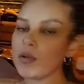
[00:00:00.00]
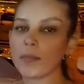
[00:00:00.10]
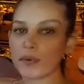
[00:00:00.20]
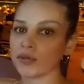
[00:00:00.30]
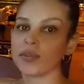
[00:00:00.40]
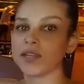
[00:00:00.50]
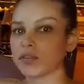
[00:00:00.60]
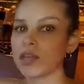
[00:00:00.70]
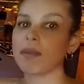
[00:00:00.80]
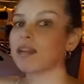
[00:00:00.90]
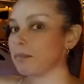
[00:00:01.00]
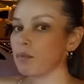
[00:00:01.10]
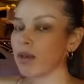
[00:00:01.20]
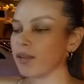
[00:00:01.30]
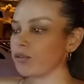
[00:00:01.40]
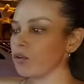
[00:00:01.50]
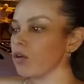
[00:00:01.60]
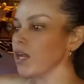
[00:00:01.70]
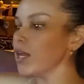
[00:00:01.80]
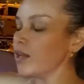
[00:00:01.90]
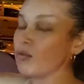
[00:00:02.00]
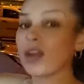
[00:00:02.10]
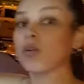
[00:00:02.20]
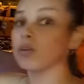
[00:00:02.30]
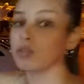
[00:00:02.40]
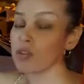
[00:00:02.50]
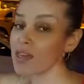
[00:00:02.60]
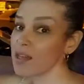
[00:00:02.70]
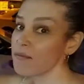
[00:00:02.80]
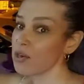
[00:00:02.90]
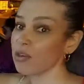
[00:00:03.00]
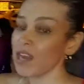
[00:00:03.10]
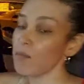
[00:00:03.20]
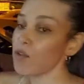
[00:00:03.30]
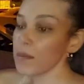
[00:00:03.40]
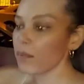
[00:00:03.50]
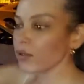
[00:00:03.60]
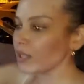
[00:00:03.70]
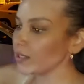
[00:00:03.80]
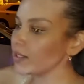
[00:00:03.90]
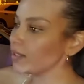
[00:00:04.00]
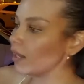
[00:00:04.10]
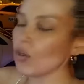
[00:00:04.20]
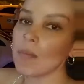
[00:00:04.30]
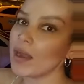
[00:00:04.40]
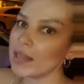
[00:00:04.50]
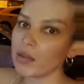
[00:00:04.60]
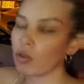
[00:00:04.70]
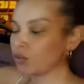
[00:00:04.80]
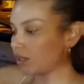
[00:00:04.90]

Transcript: un proceso de manipulación y una custodia de frío que es muy importante que los mariscos